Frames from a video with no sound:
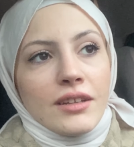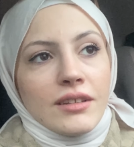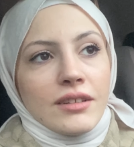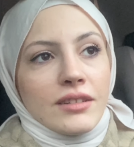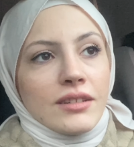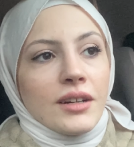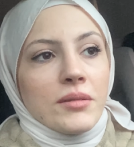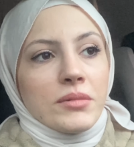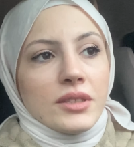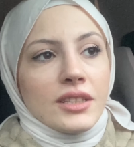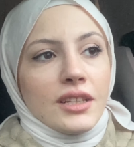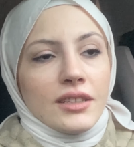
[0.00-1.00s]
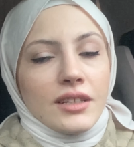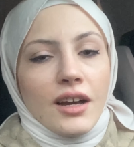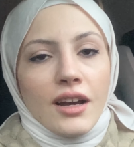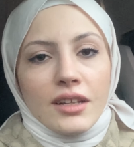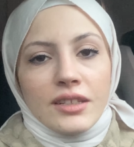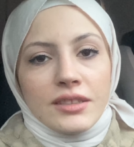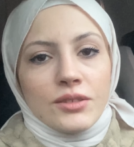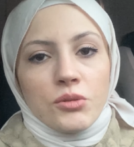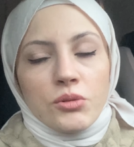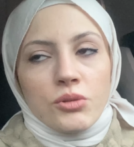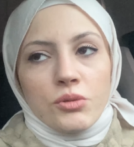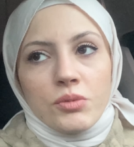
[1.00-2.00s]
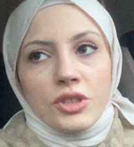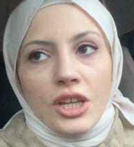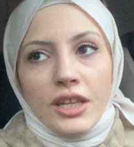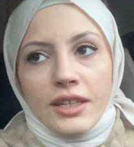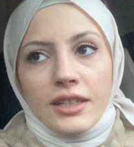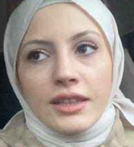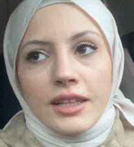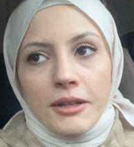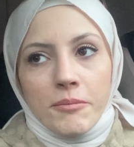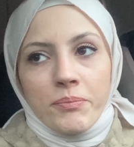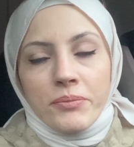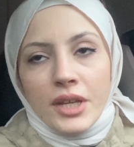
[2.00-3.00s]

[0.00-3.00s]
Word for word: Ee, ama yine de hallediyoruz bir şekilde.